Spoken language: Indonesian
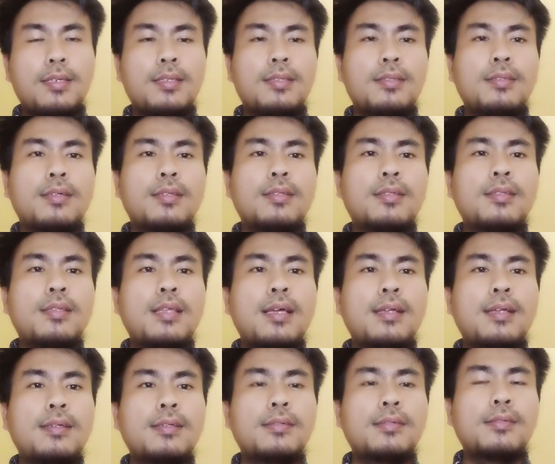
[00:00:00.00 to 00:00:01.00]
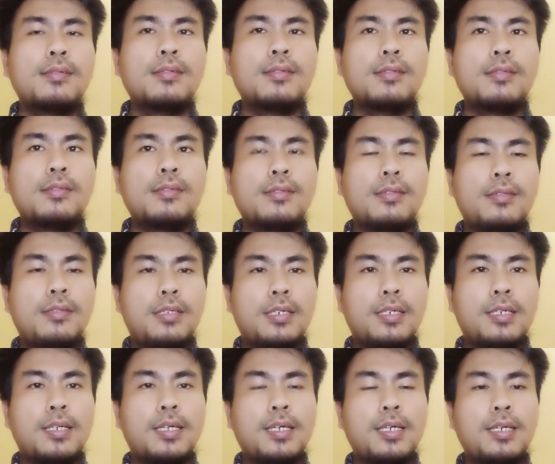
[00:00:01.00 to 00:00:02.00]
tentang
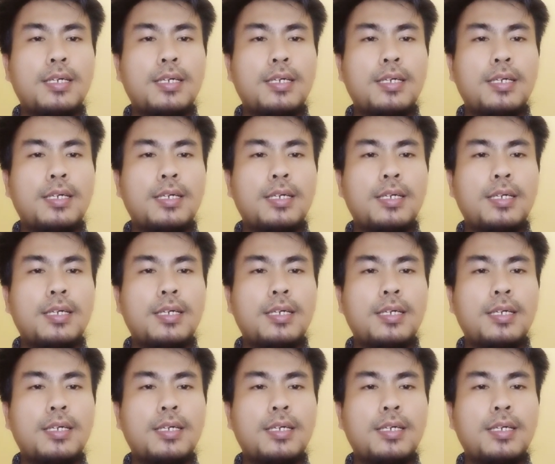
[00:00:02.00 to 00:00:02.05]
sejarah